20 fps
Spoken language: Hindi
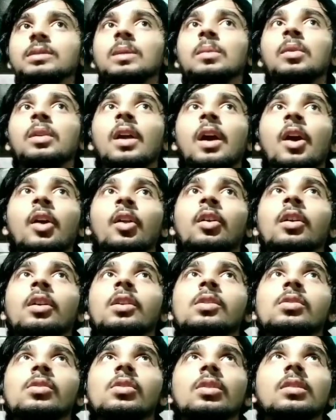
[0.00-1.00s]
ऑयल कंट्रोल
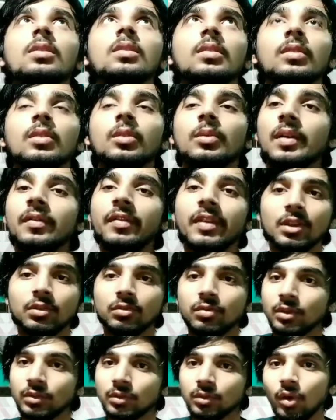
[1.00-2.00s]
इसने बोला ऑयल
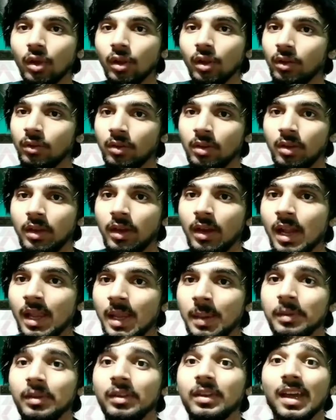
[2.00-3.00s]
कंट्रोल तो फेस वॉश तो
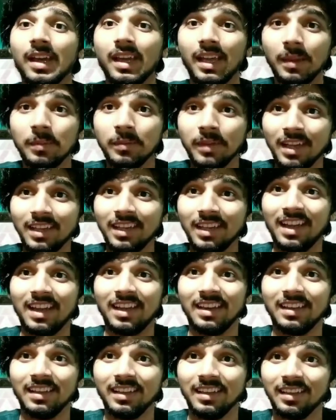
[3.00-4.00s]
ऑयल कंट्रोल निकालने होता
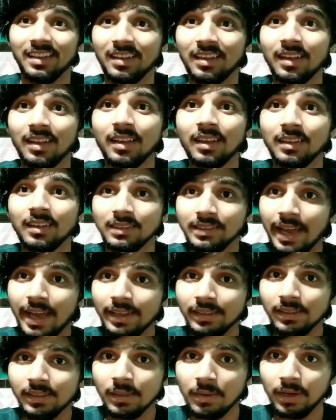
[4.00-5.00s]
है क्रीम क्या निकालेगी
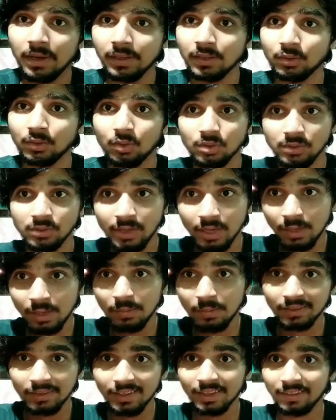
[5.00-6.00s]
जाहिर सी
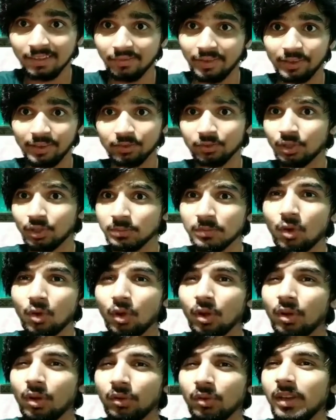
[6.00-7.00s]
बात है सोचने वाली बात है
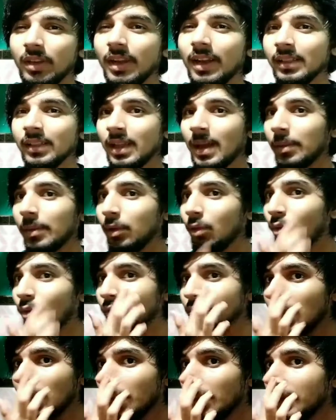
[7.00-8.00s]
ब्रेकफास्ट में ऑयल
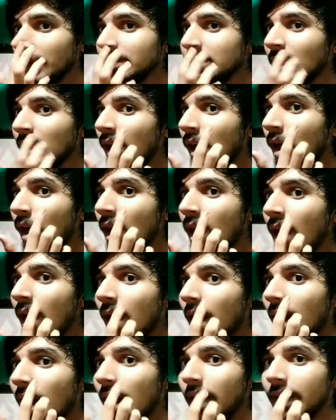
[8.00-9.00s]
कंटेंट निकलता है आपके नोज के
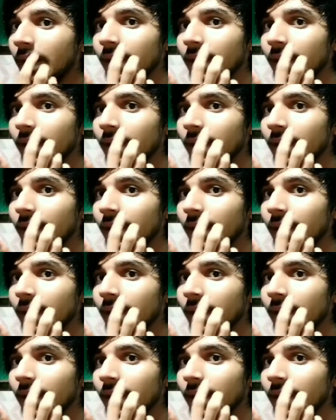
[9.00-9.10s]
आवाज